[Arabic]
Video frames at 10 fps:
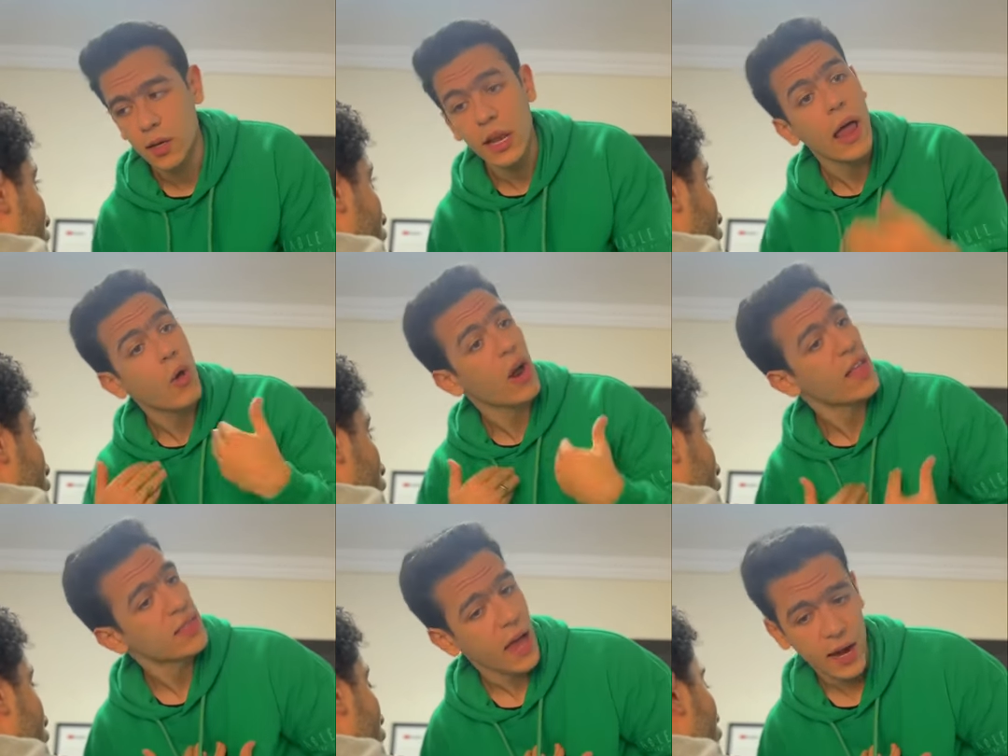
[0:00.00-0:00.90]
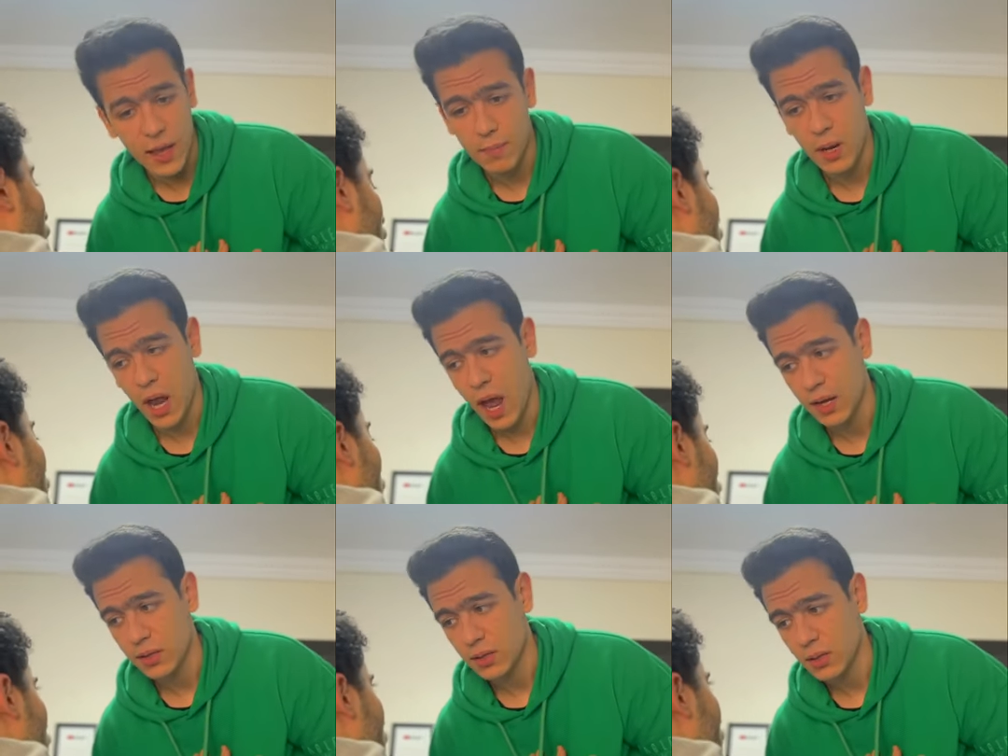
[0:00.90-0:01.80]
لو خدت حاجات من
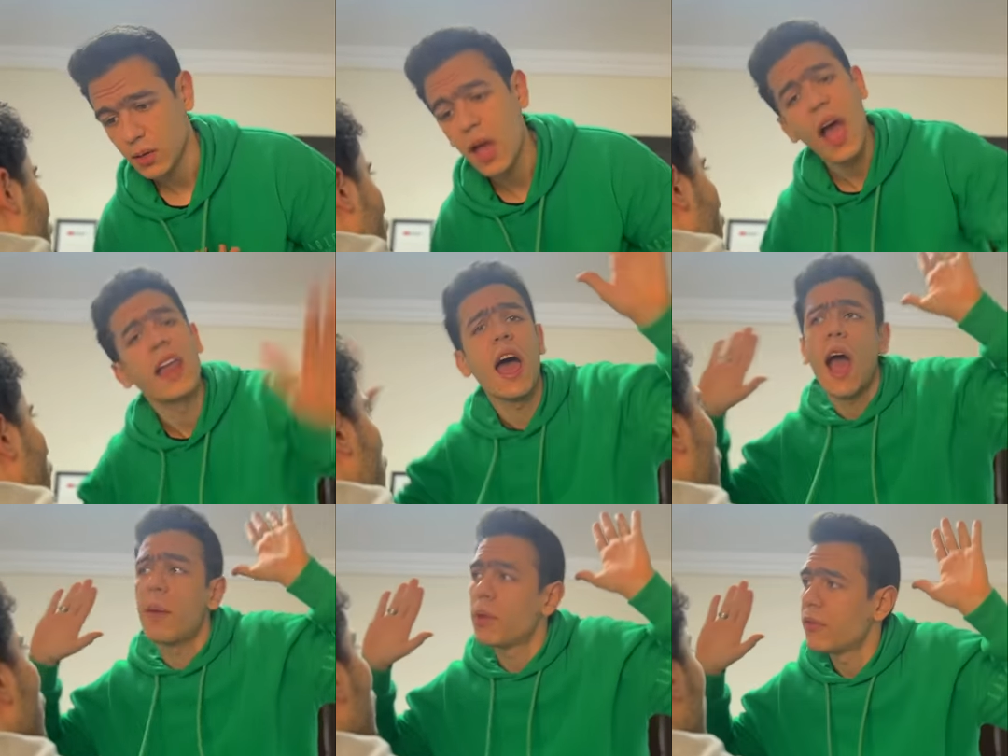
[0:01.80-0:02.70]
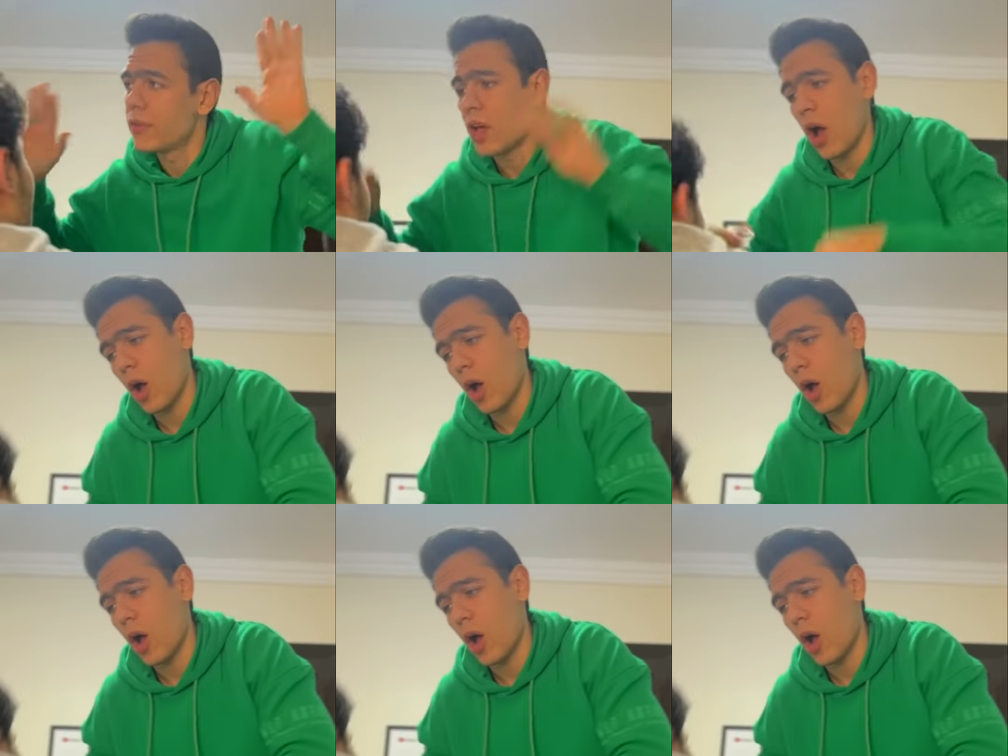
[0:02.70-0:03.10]
حاجتي انا هعمل فيها